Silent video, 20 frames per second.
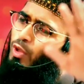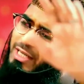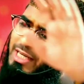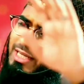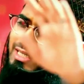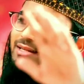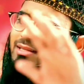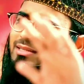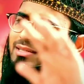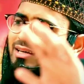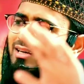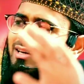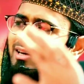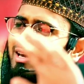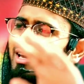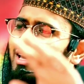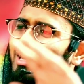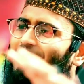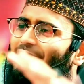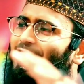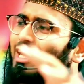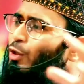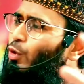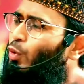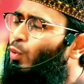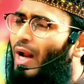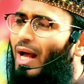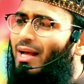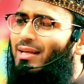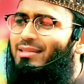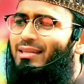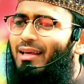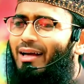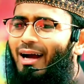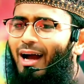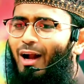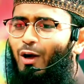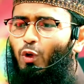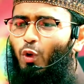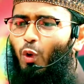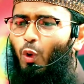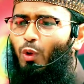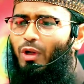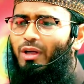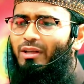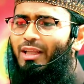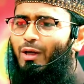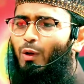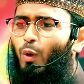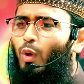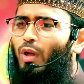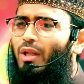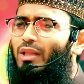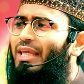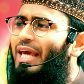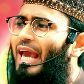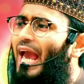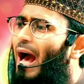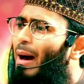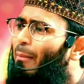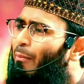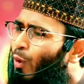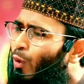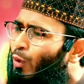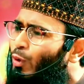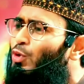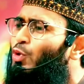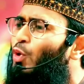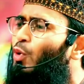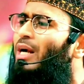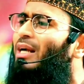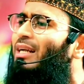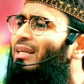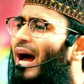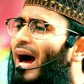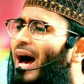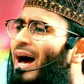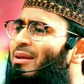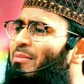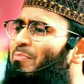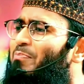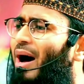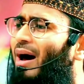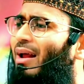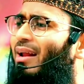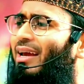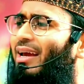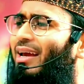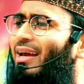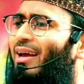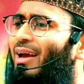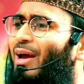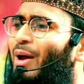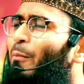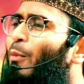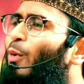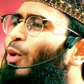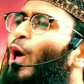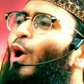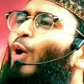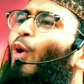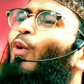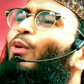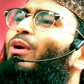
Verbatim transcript: জোরে ঠিক আছে কিন্তু রাস্তাঘাট অলিতে গলিতে এমন জোরে টান মারে মনে হয়